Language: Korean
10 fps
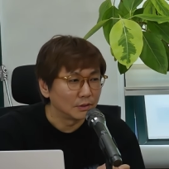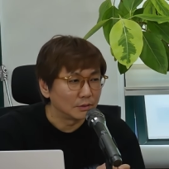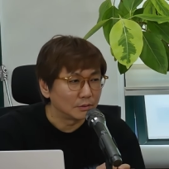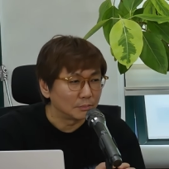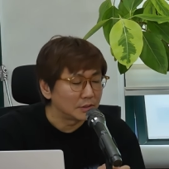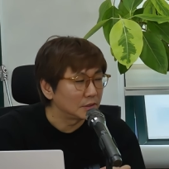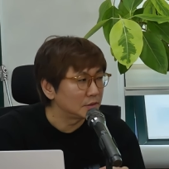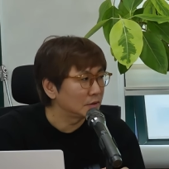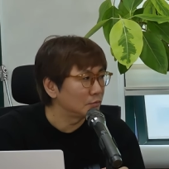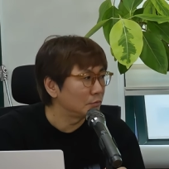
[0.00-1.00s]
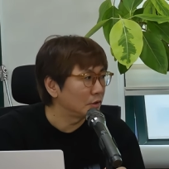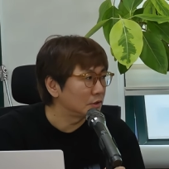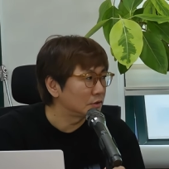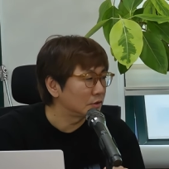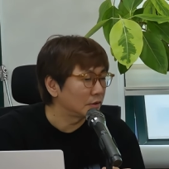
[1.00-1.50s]
메시지가 분명히
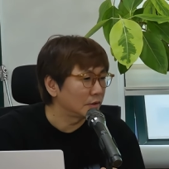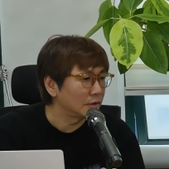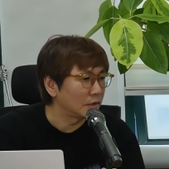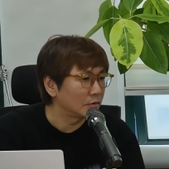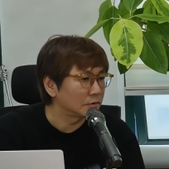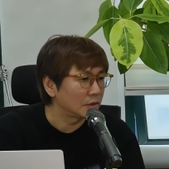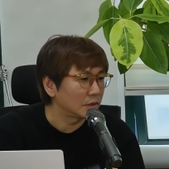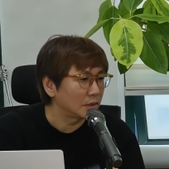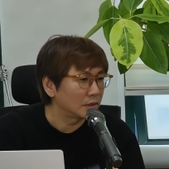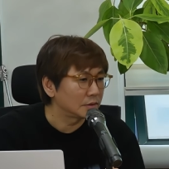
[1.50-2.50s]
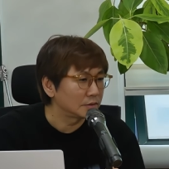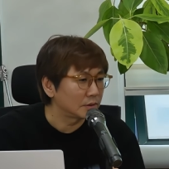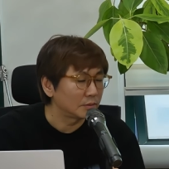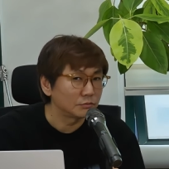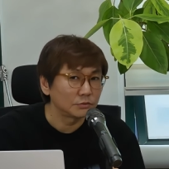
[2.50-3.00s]
있어야 된다고 생각하는
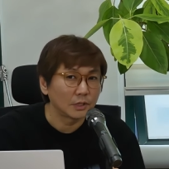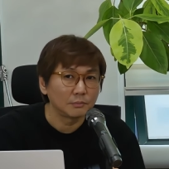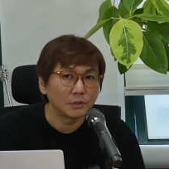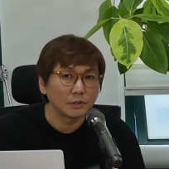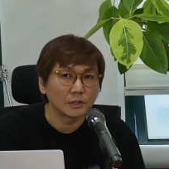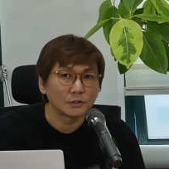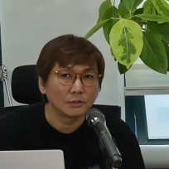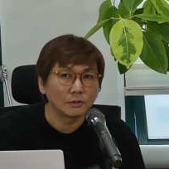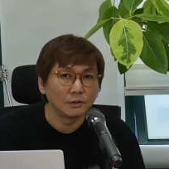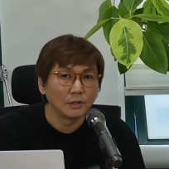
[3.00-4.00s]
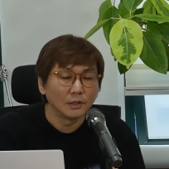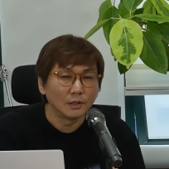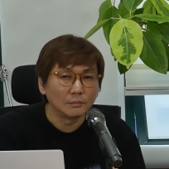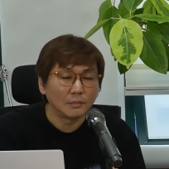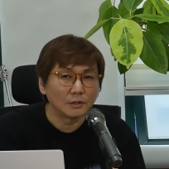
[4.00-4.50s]
사람 중에 한 명이라서
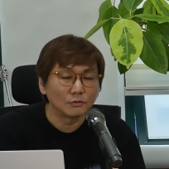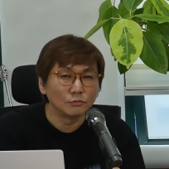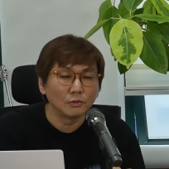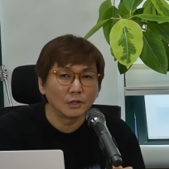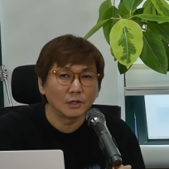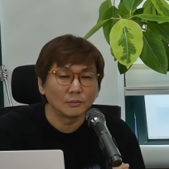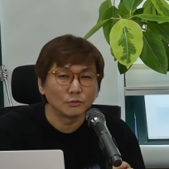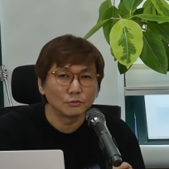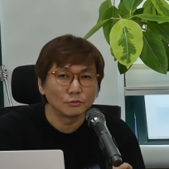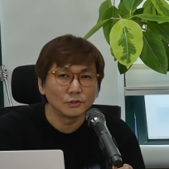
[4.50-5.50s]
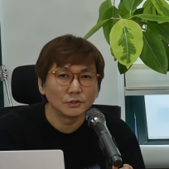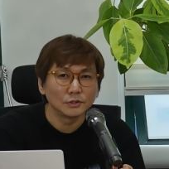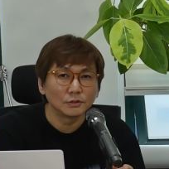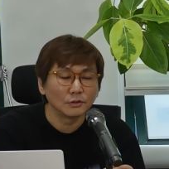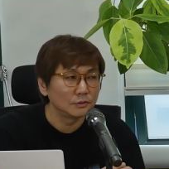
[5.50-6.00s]
많은 유명한 감독들이 이제
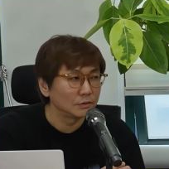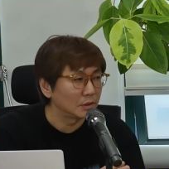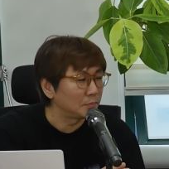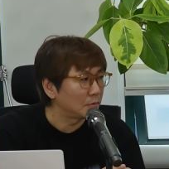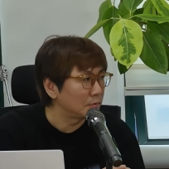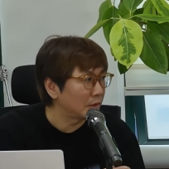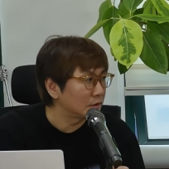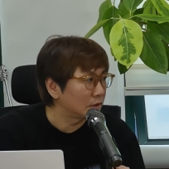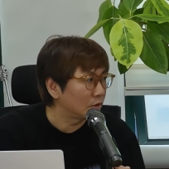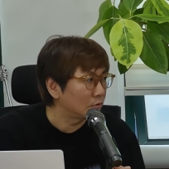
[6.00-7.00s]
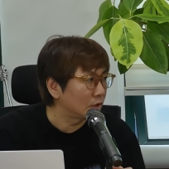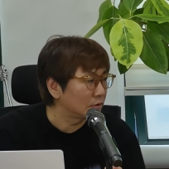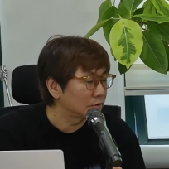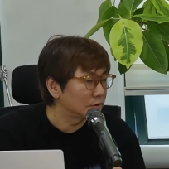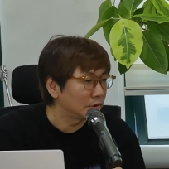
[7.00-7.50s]
그런 기법을 많이 사용을
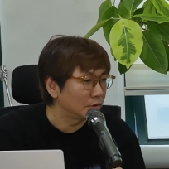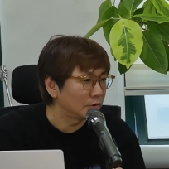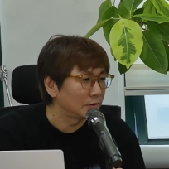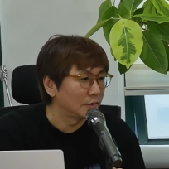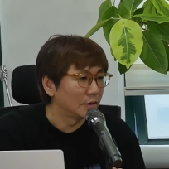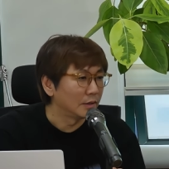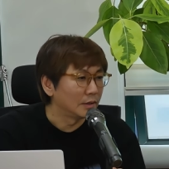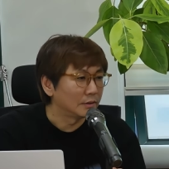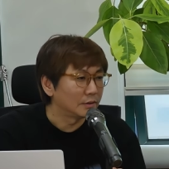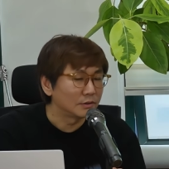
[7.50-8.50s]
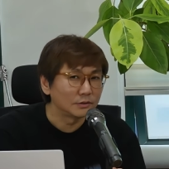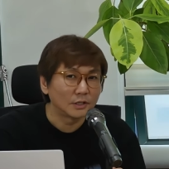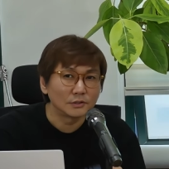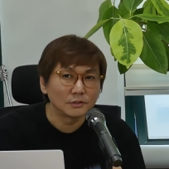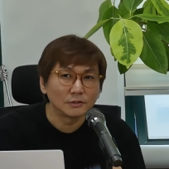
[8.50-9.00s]
하거든요. 그래서
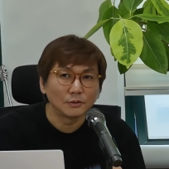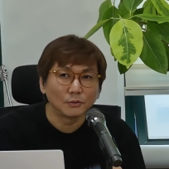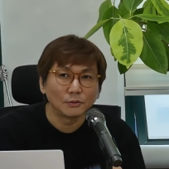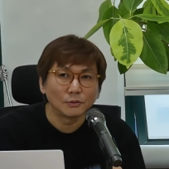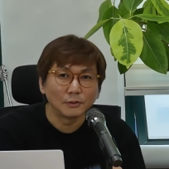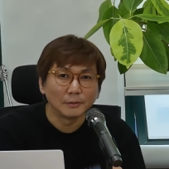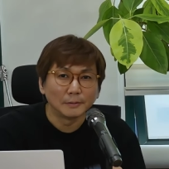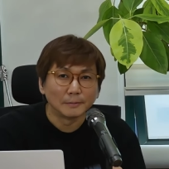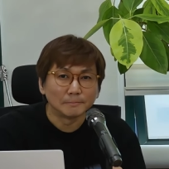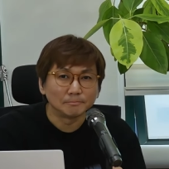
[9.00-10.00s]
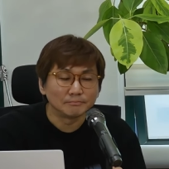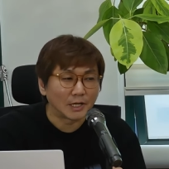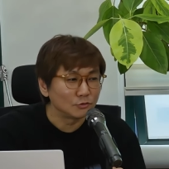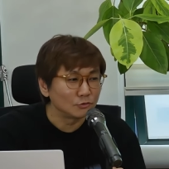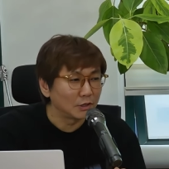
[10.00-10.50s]
사실은 이거를
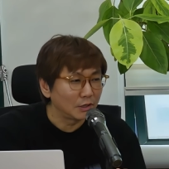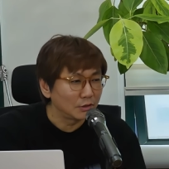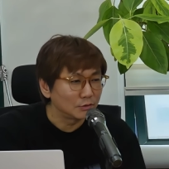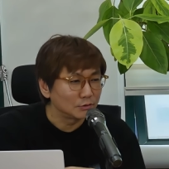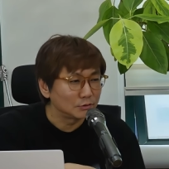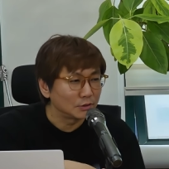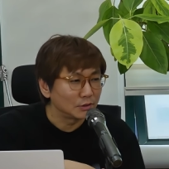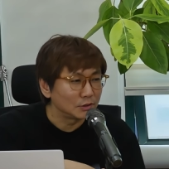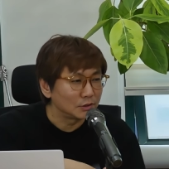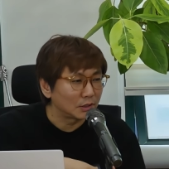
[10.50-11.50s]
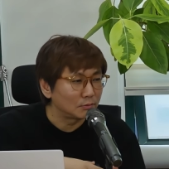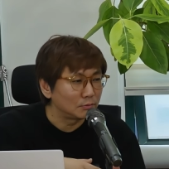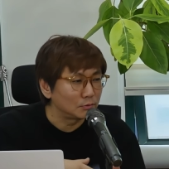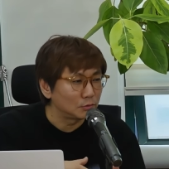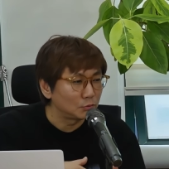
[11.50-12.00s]
나중에 이제 이 작품을
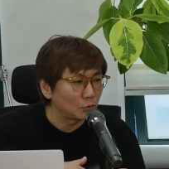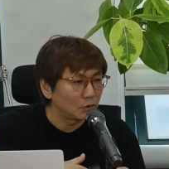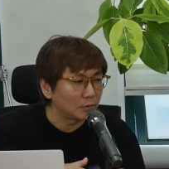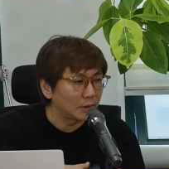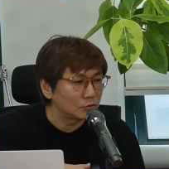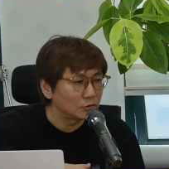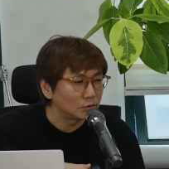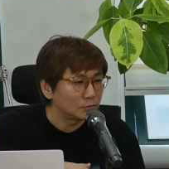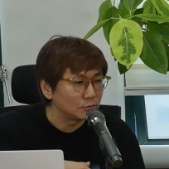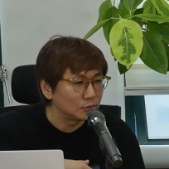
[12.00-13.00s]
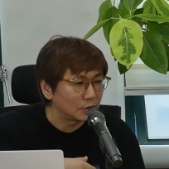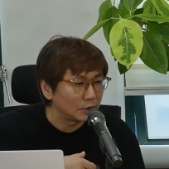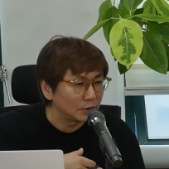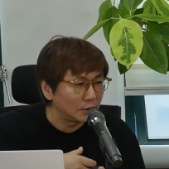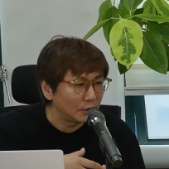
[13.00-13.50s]
좀 좋게 봐주시는 분들한테